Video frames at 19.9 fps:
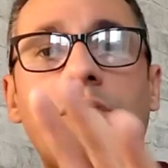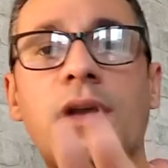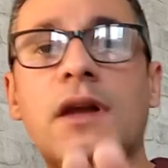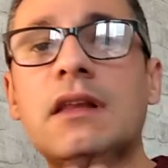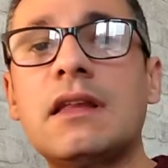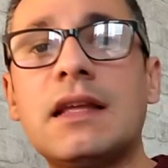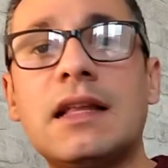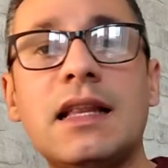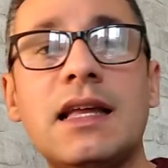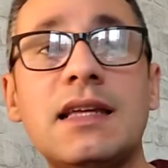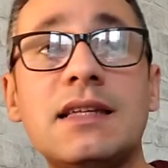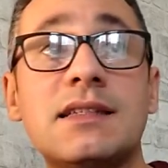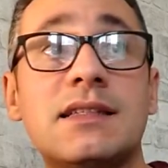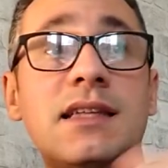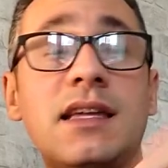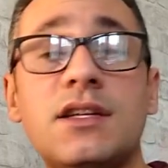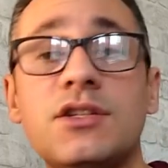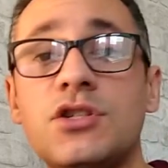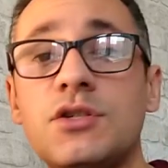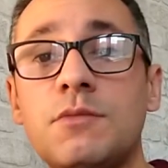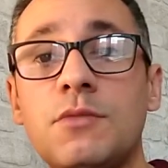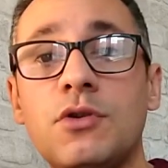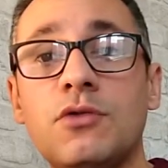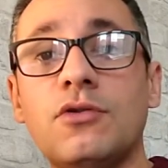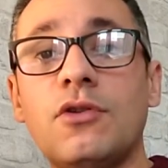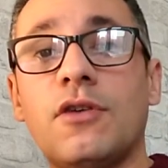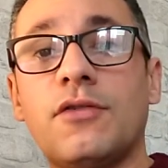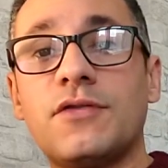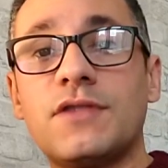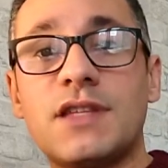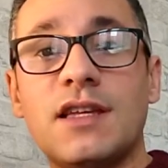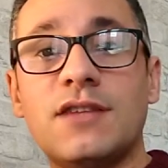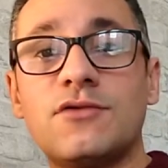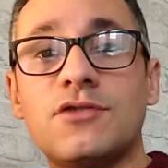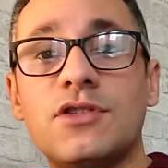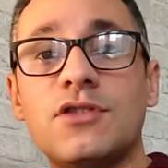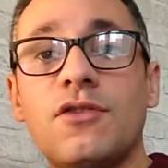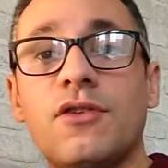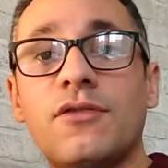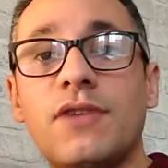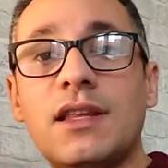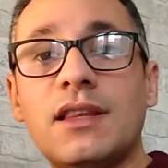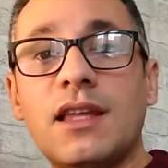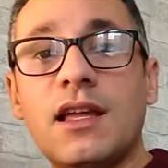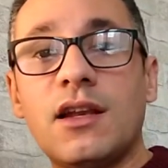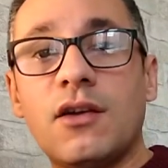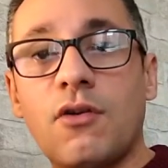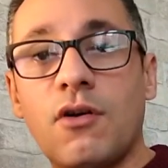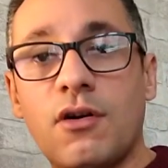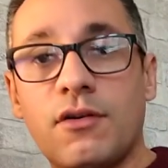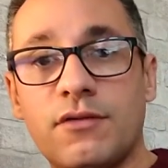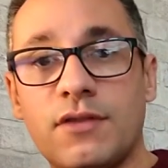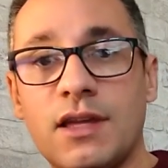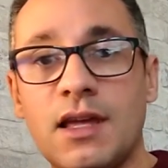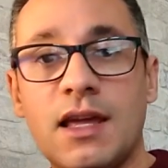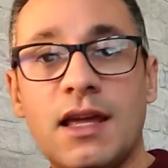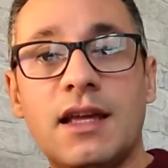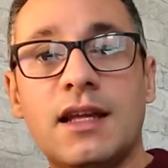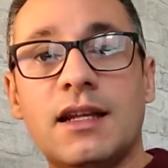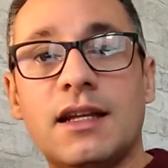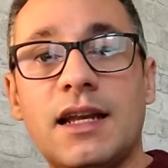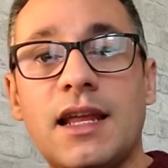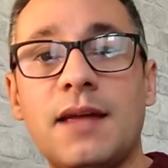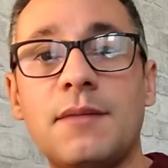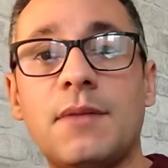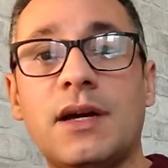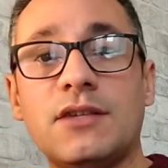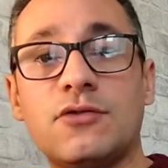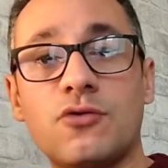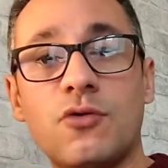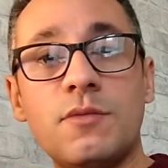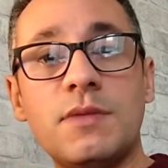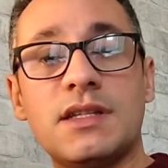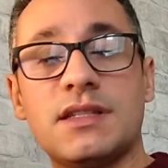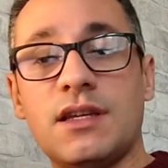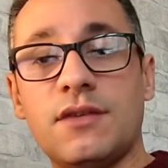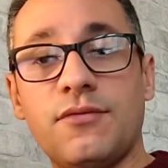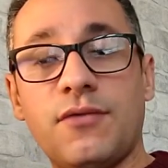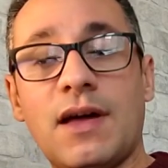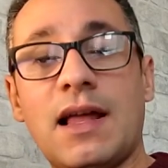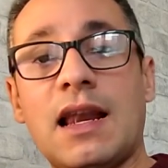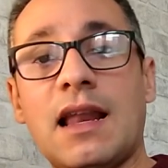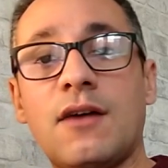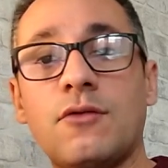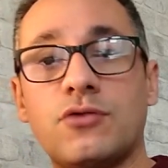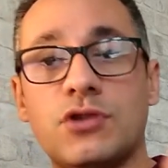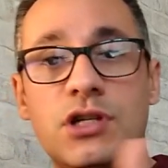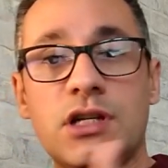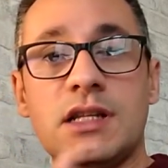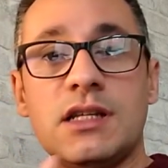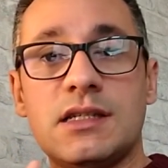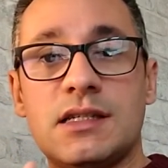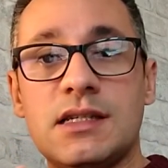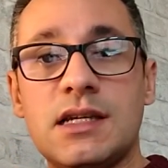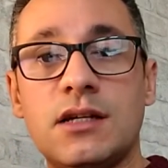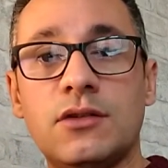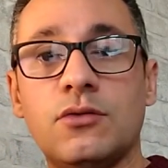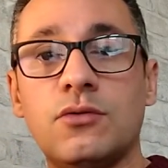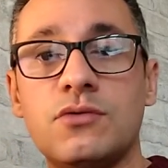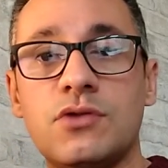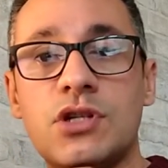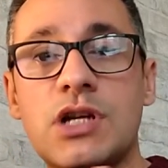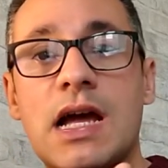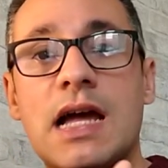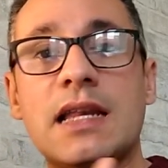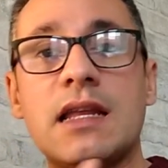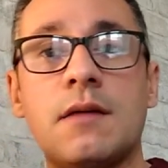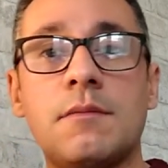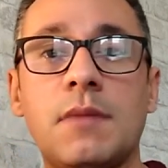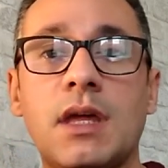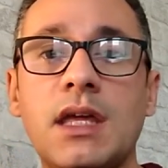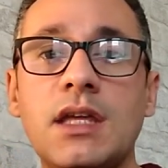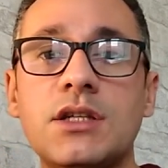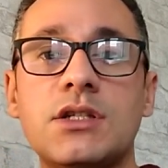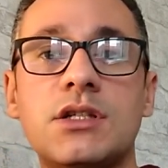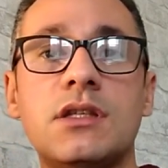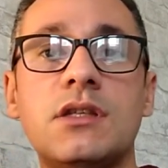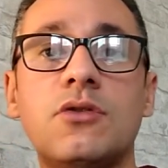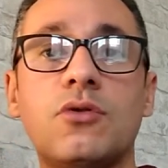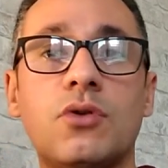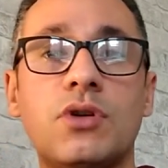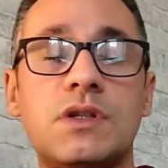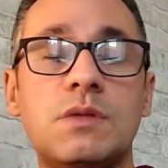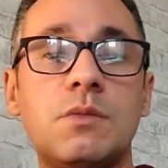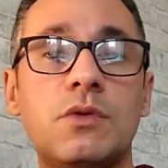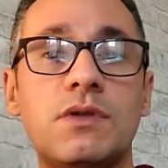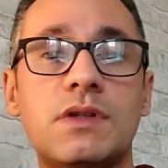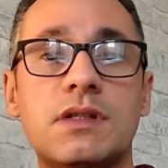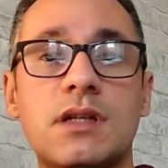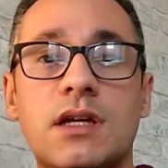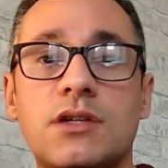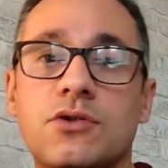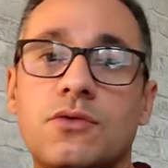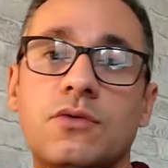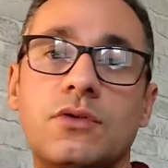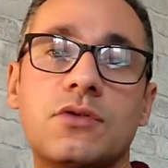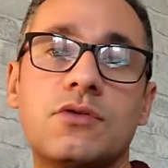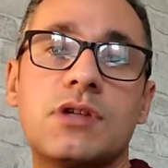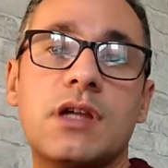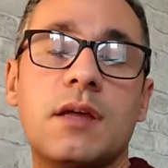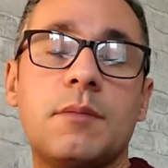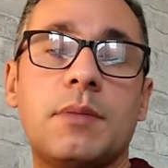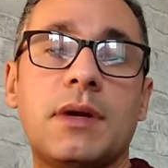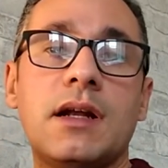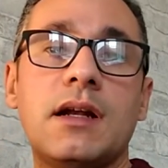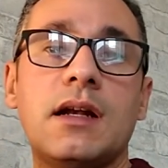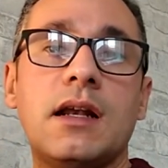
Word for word: falo inglês desde 1999 né? Mas comecei a falar utilizando diariamente em 2007 quando eu saí para